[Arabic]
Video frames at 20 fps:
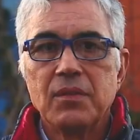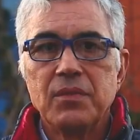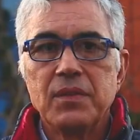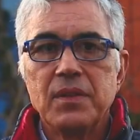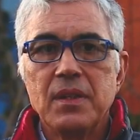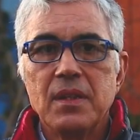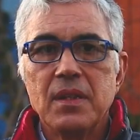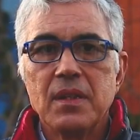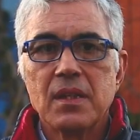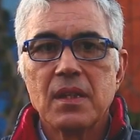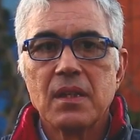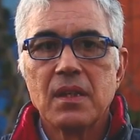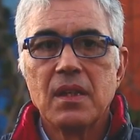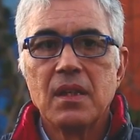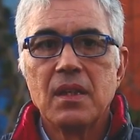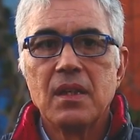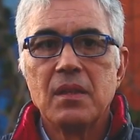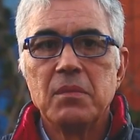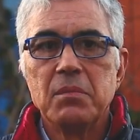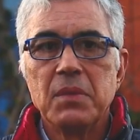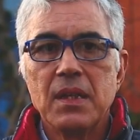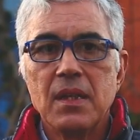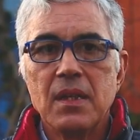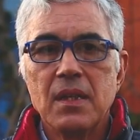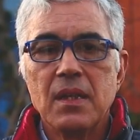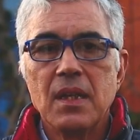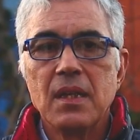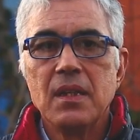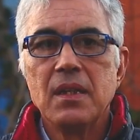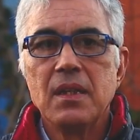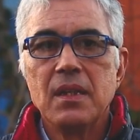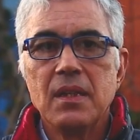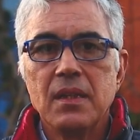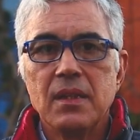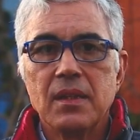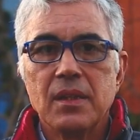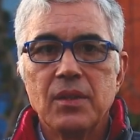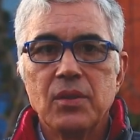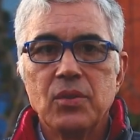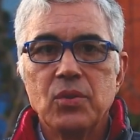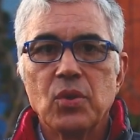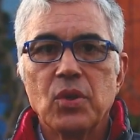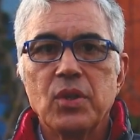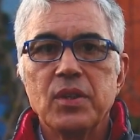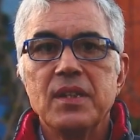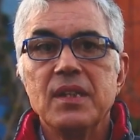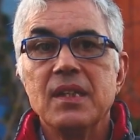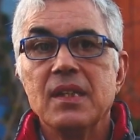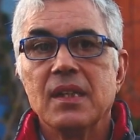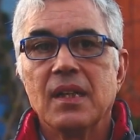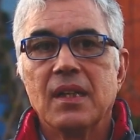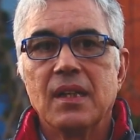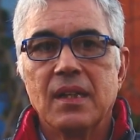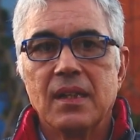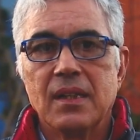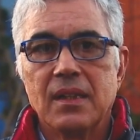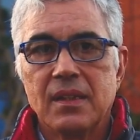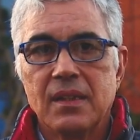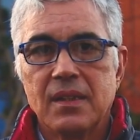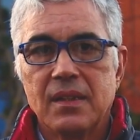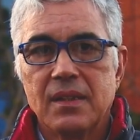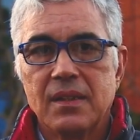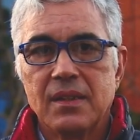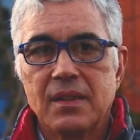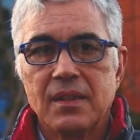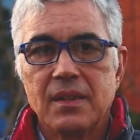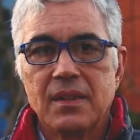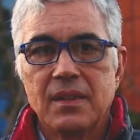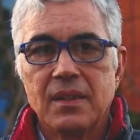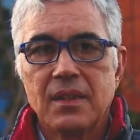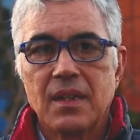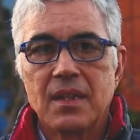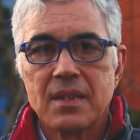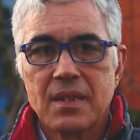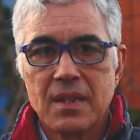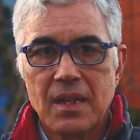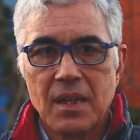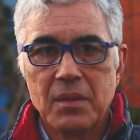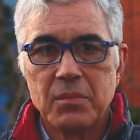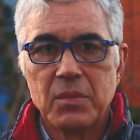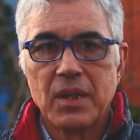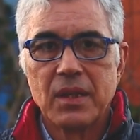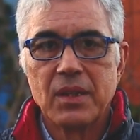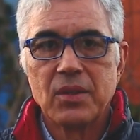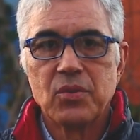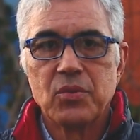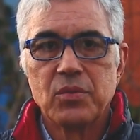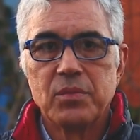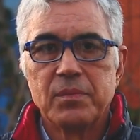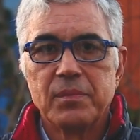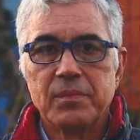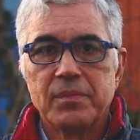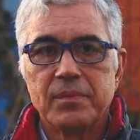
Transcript: في ظلام الليل يحييها السلام عليكم